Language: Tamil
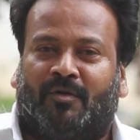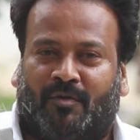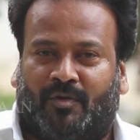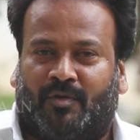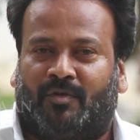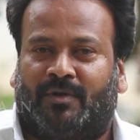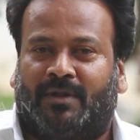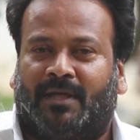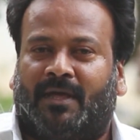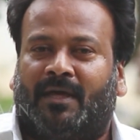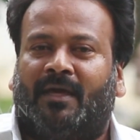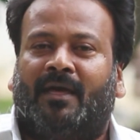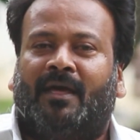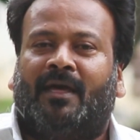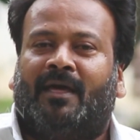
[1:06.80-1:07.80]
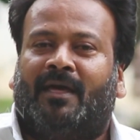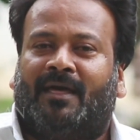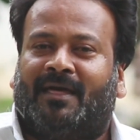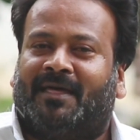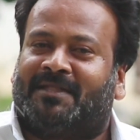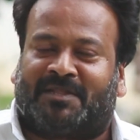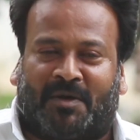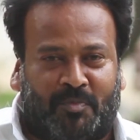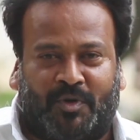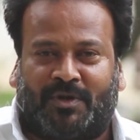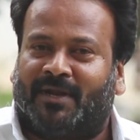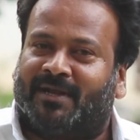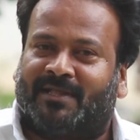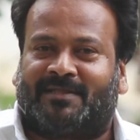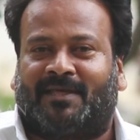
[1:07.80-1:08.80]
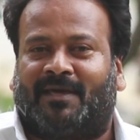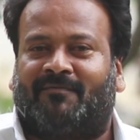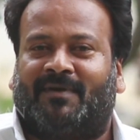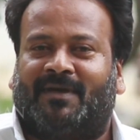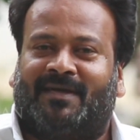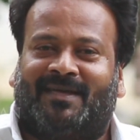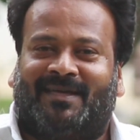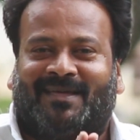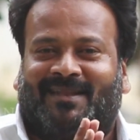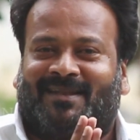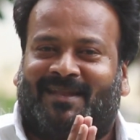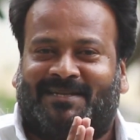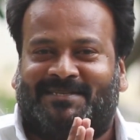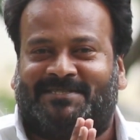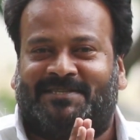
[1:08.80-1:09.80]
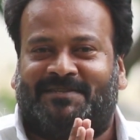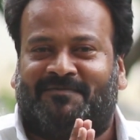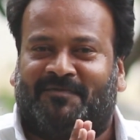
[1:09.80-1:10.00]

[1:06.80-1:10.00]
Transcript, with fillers: உங்களுடைய சப்போர்ட் எங்களுக்கு தேவை நன்றி